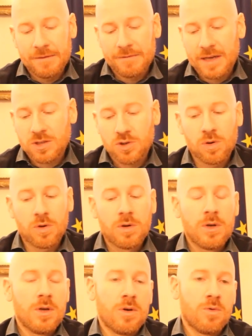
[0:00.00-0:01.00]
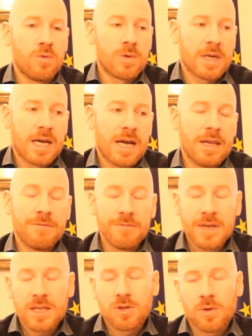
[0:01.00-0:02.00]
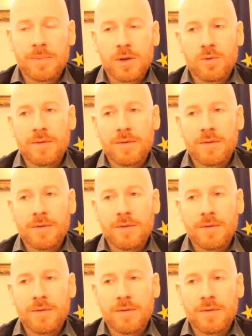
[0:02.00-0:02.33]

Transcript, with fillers: eh, faccio un invito per